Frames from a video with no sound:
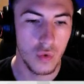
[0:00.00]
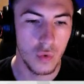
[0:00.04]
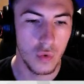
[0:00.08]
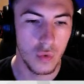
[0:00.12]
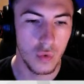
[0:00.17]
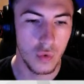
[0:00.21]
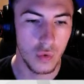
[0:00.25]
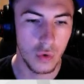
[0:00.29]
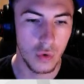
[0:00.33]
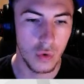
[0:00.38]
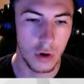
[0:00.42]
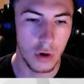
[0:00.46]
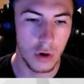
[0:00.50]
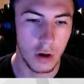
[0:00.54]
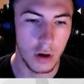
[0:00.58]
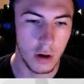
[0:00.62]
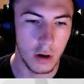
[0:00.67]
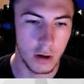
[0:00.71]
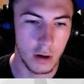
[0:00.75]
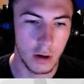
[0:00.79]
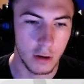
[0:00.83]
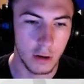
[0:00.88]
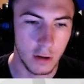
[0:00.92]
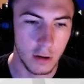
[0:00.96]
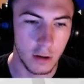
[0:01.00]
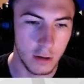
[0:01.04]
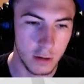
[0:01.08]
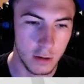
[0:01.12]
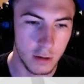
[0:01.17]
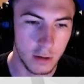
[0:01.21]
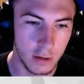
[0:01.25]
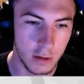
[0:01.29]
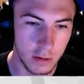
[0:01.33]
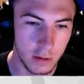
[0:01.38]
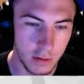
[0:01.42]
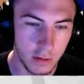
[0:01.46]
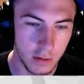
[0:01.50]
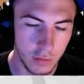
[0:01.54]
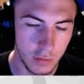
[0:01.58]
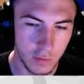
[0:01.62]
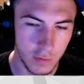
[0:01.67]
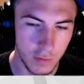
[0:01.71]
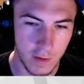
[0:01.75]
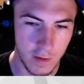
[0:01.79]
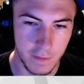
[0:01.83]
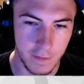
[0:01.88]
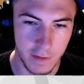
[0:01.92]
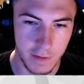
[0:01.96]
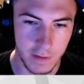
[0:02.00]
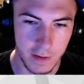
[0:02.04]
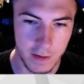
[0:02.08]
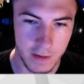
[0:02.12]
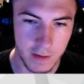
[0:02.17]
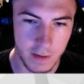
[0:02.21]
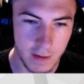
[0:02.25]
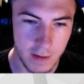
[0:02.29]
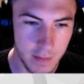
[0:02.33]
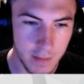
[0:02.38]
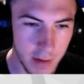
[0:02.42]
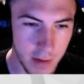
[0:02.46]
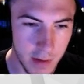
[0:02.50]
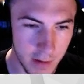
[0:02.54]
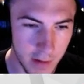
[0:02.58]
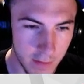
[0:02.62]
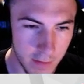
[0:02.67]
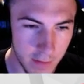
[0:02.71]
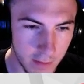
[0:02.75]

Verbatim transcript: Ouh là là là. Oh, ça a fait très très mal ça.